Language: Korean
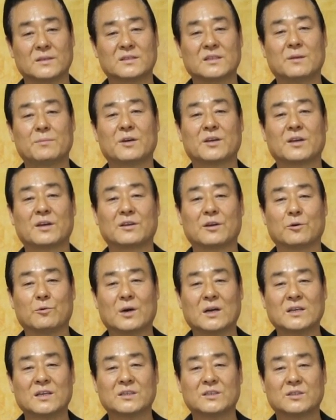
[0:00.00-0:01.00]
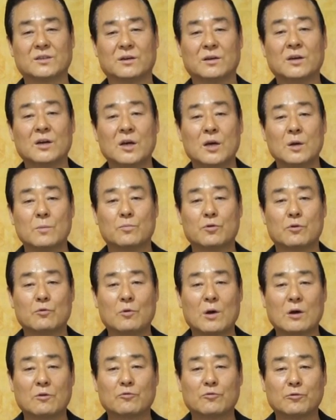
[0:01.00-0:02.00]
새벽에 여호와께서
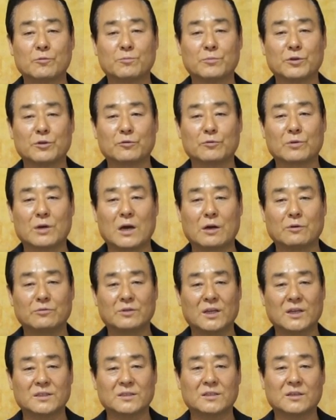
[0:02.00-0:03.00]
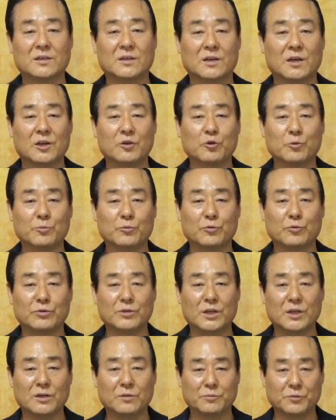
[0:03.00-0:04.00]
불과 구름 기둥 가운데에서 애굽
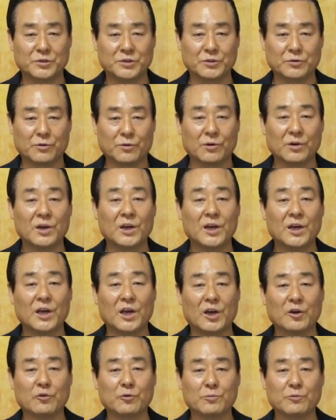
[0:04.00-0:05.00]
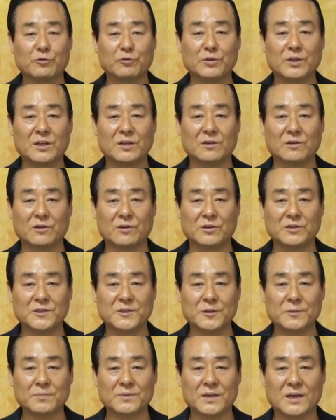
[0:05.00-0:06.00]
군대를 보시고 애굽 군대를
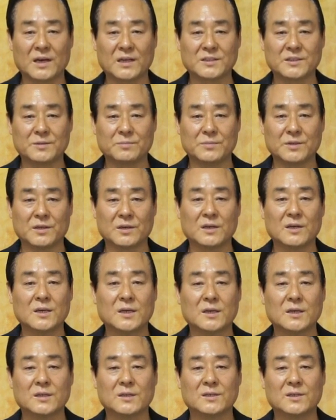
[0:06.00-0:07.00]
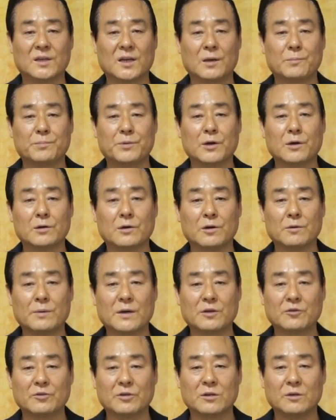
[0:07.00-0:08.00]
어지럽게 하시며 그들의
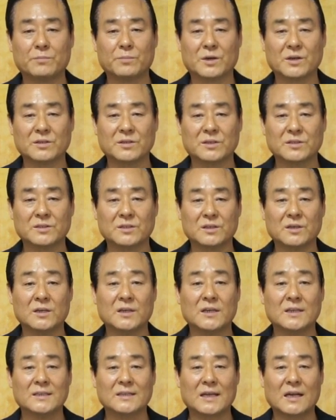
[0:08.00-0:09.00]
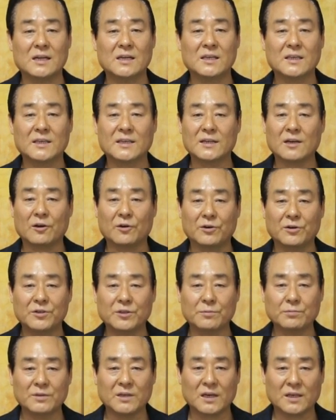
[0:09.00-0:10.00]
병거박쥐를 벗겨서 달리기가
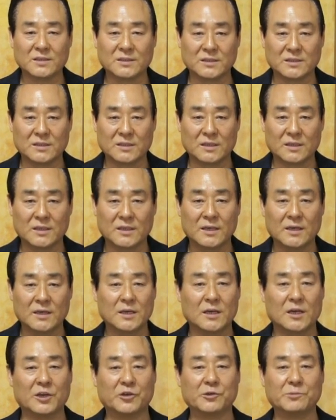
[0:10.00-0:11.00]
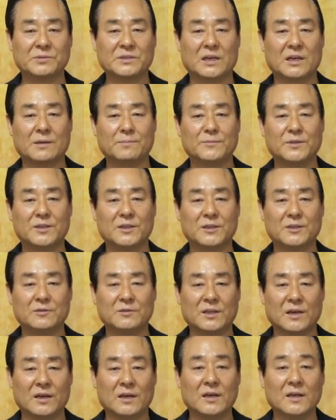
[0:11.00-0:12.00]
어렵게 하시니 애굽 사람들이
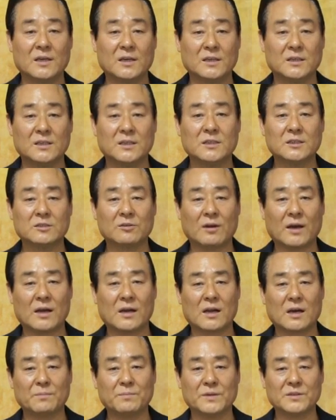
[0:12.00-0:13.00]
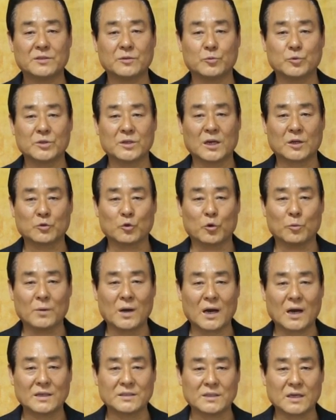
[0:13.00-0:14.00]
이르되 이스라엘 앞에서 우리가
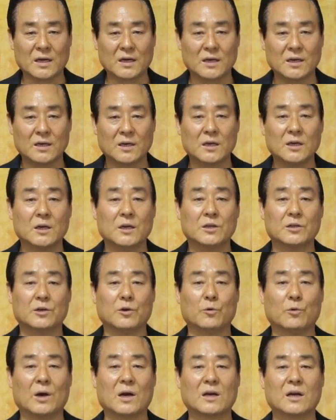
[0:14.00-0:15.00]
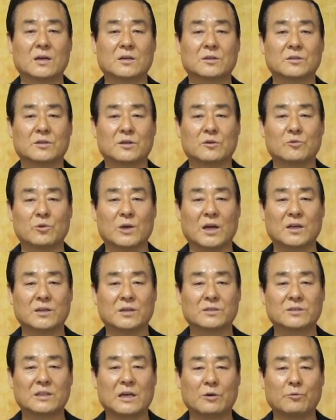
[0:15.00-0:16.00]
도망하자 여호와가 그들을
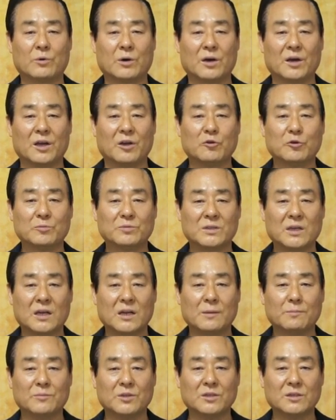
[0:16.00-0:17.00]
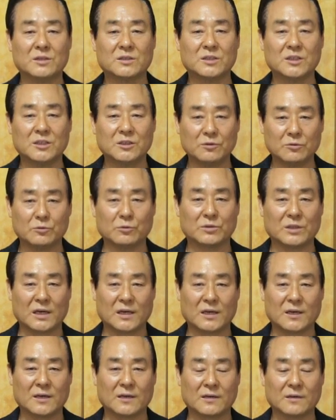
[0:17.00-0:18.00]
위하여 싸워 애굽 사람들을
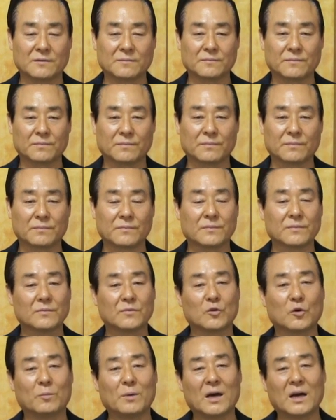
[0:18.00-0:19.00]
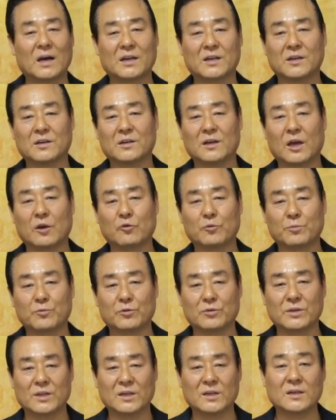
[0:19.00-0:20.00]
치는도다. 도망하려는 애굽
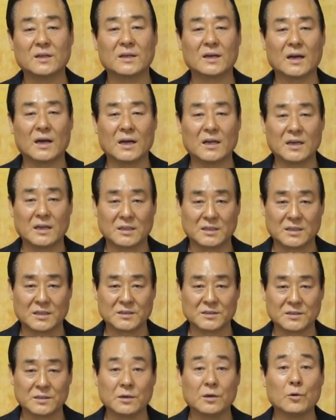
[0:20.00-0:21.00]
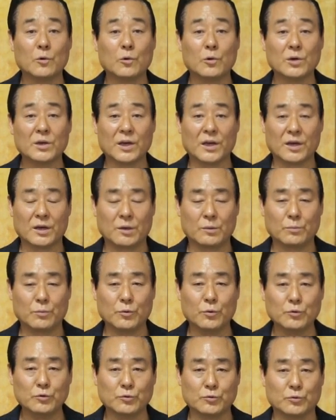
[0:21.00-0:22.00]
군대를 하나님께서 홍해에
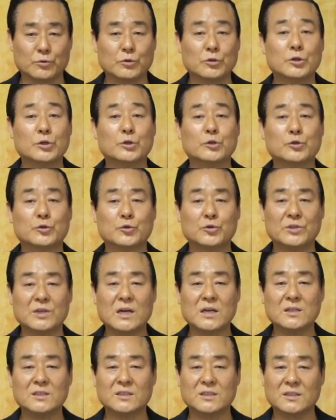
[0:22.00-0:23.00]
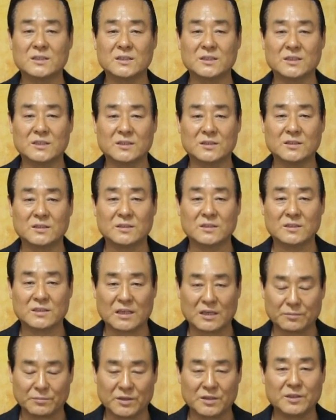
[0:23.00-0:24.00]
모두 수장시키시는
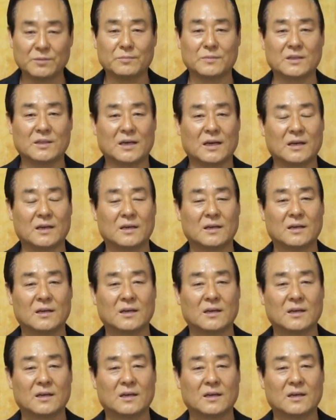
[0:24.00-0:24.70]
장면입니다.